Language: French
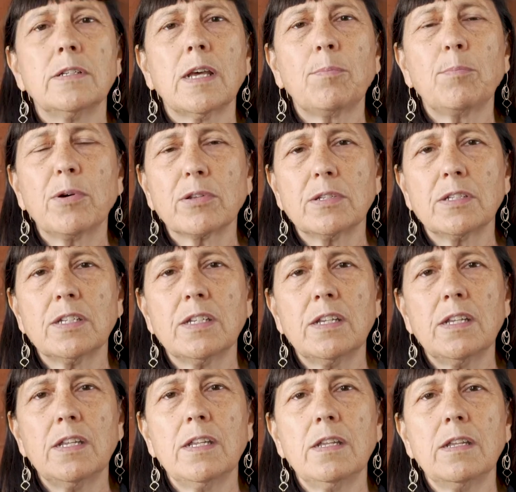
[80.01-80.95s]

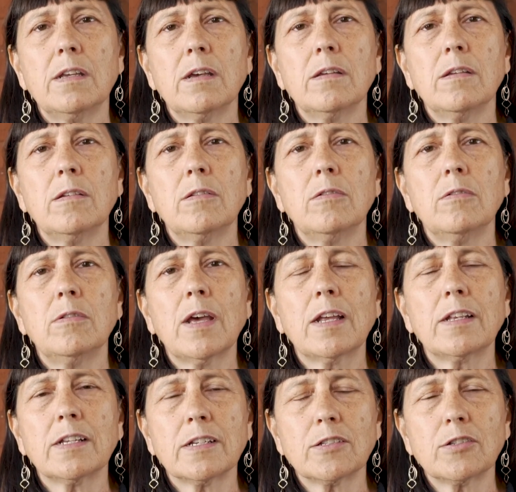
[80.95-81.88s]
d'apporter une
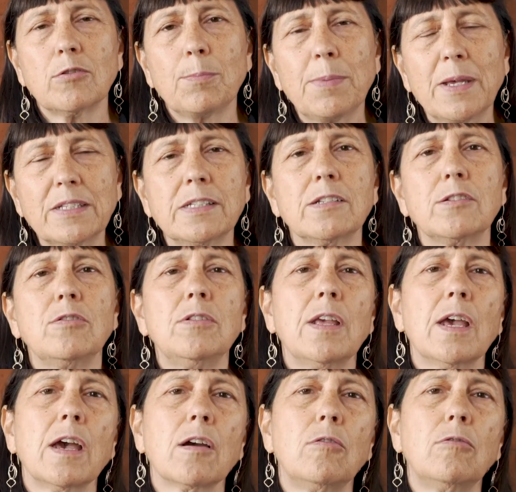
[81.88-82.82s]
attention
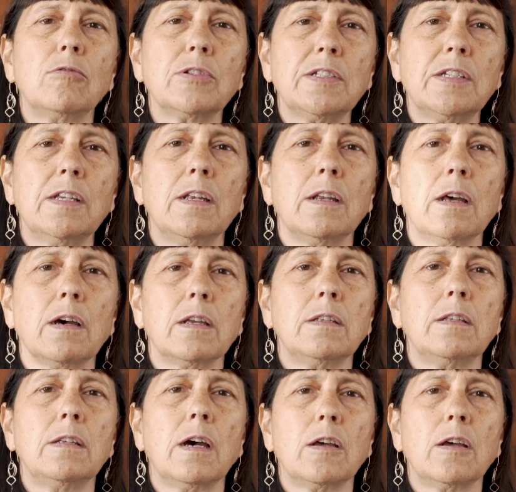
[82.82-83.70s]
particulière au Sénat